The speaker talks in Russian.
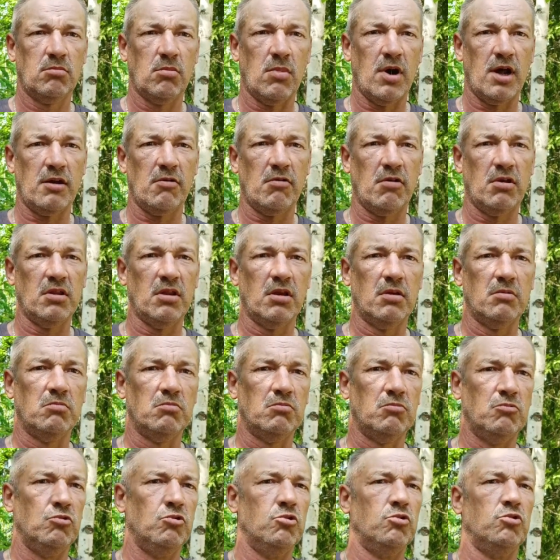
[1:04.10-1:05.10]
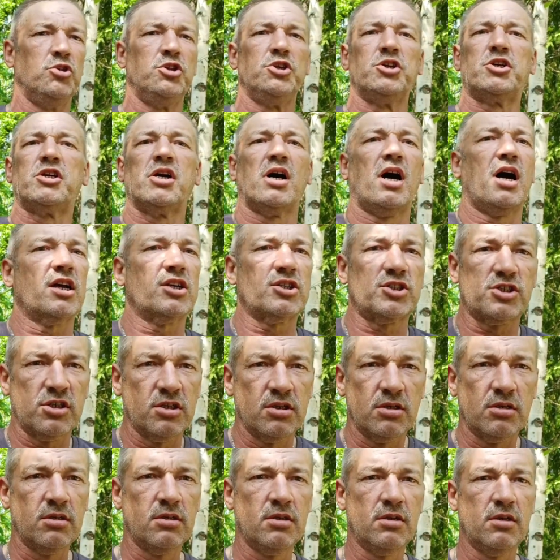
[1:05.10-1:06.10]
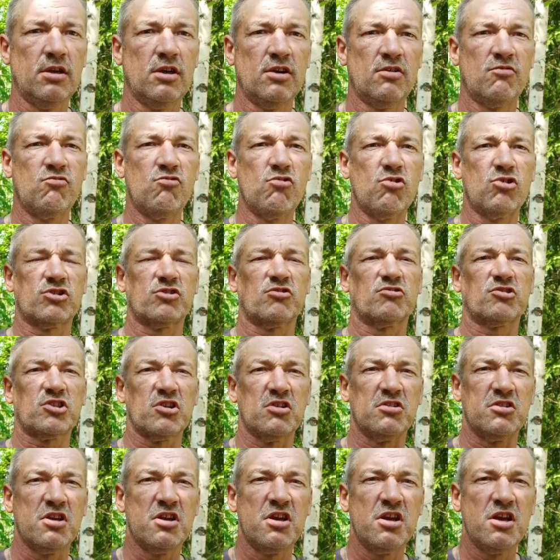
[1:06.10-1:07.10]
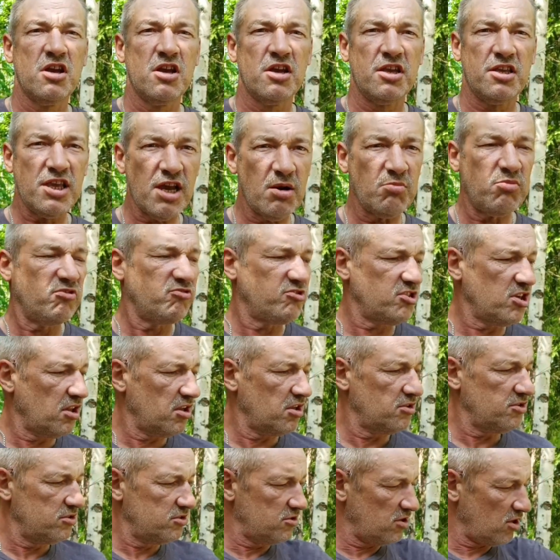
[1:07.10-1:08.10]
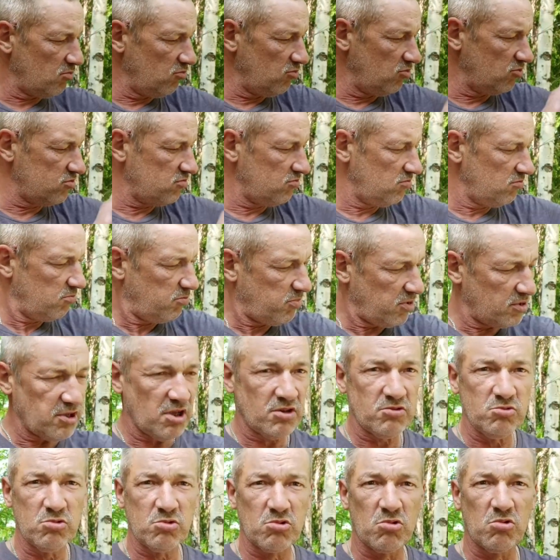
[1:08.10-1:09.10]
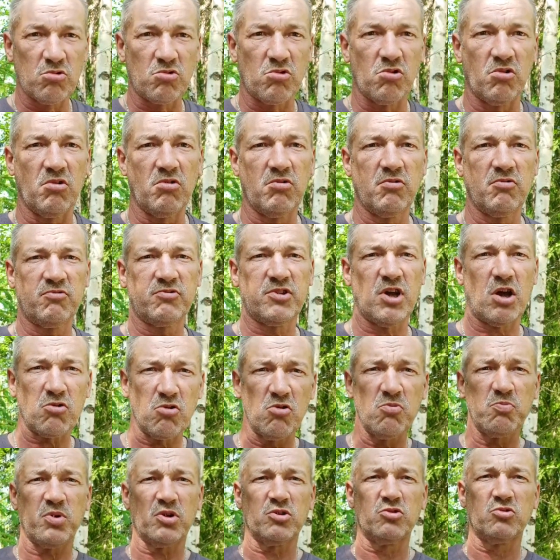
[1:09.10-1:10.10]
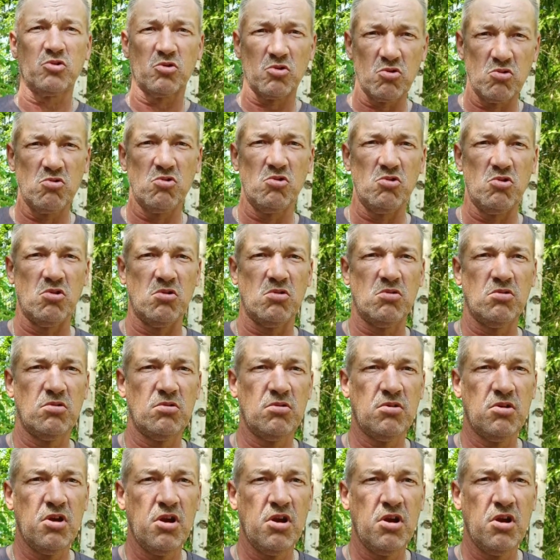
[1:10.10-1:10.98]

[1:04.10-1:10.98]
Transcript: Марьевна. Ну и как же? Вовочка стоит. Я бы взял один арбуз под одну руку, второй под другую.